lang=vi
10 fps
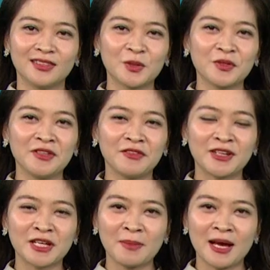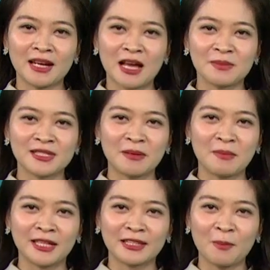Thưa quý vị và các bạn, hàm răng
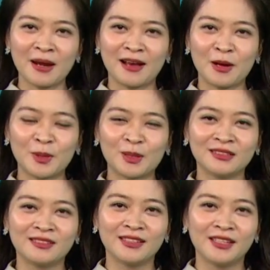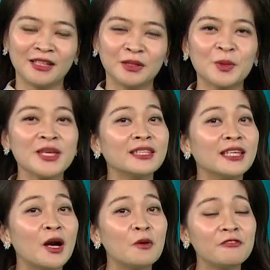mái tóc là góc con người. Tuy nhiên
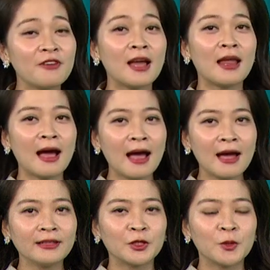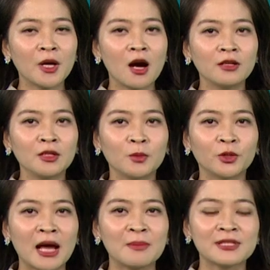thì không phải là ai thì cũng có được một
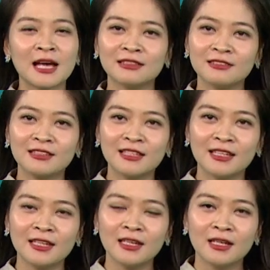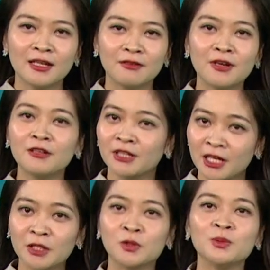hàm răng như ý. Vâng, và
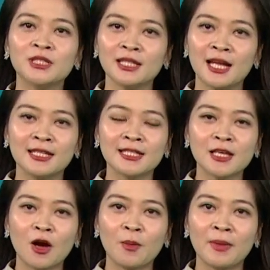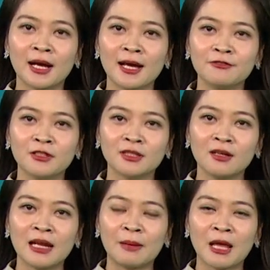đây thì cũng chính là lý do mà các phương
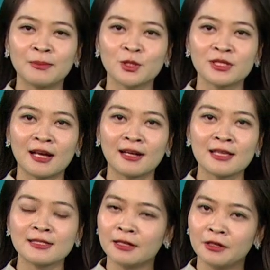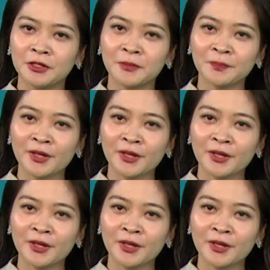thức làm đẹp cho răng đã ra đời.